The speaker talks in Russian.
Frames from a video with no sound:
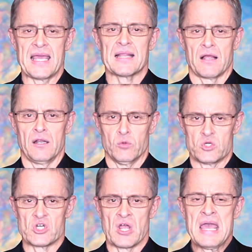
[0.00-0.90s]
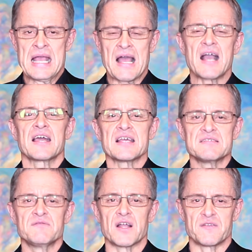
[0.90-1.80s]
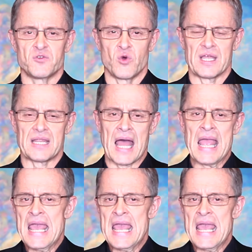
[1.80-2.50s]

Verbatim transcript: это лучше, как развивать все это.